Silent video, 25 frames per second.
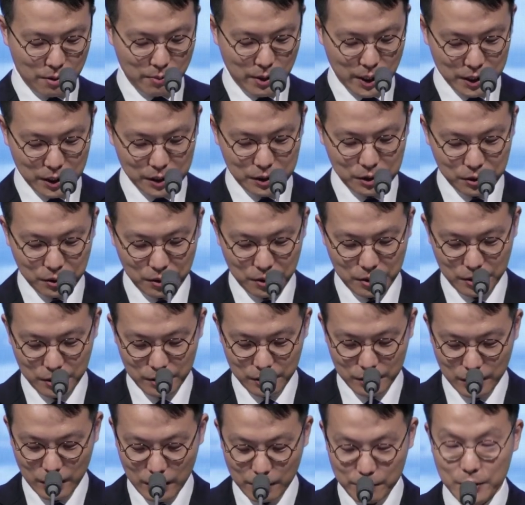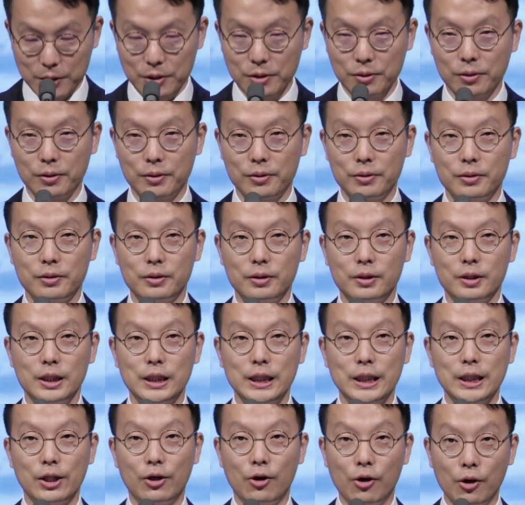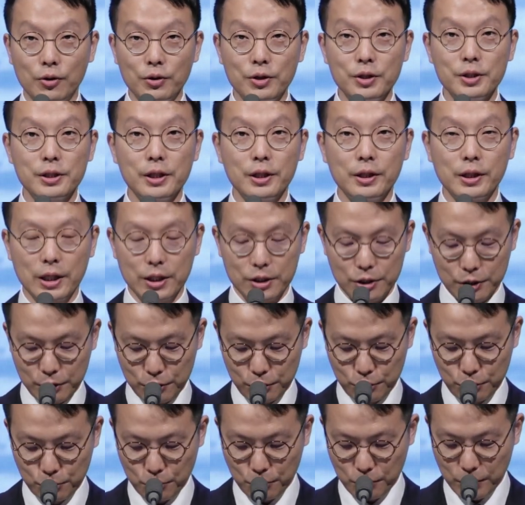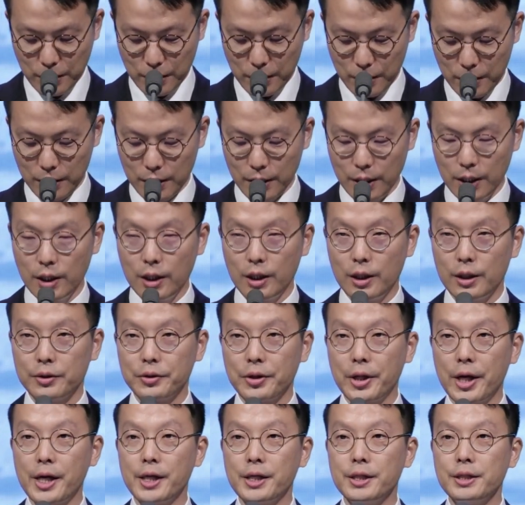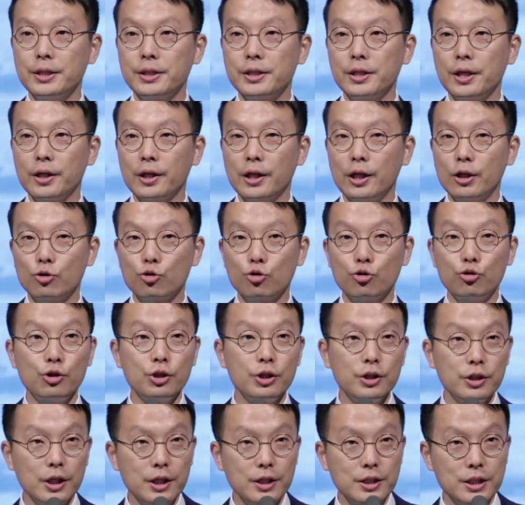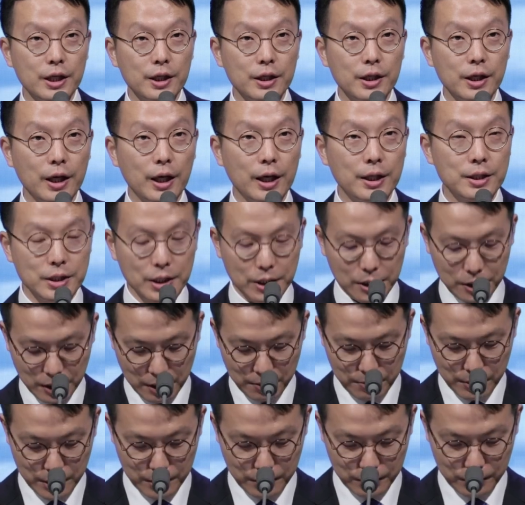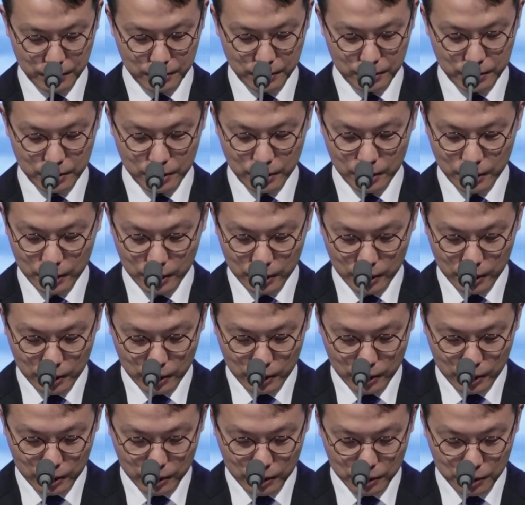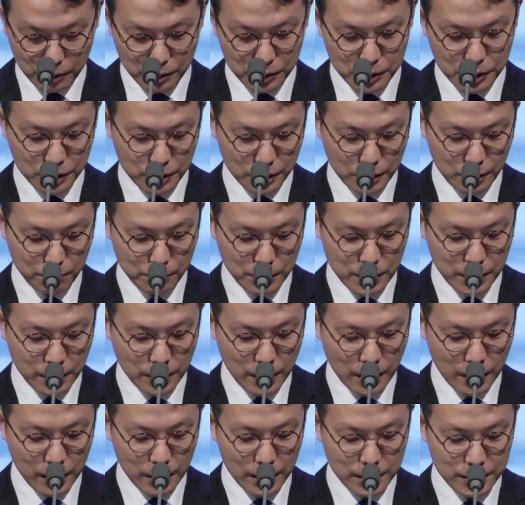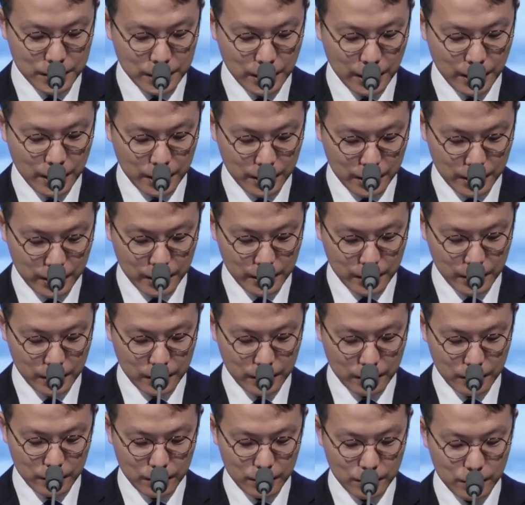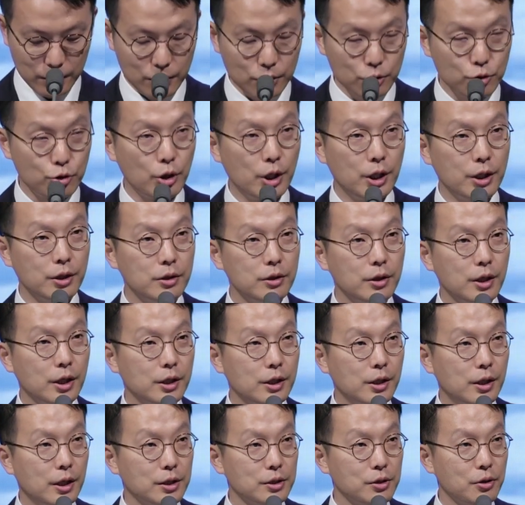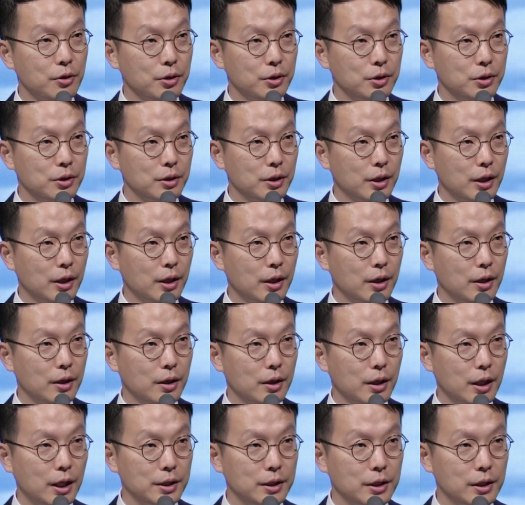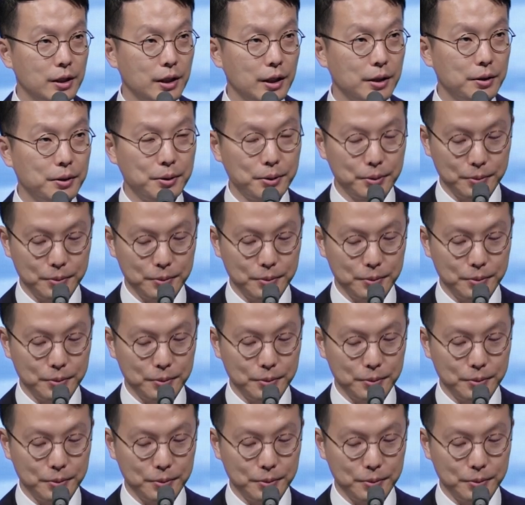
맞았어. 하면서 어느새 나 스스로가 내 인생의 주인된 자리에 앉아 있다면 그것이 빗나간 자의 길, 죄인들의 길에 서 있는 게 아닐까요?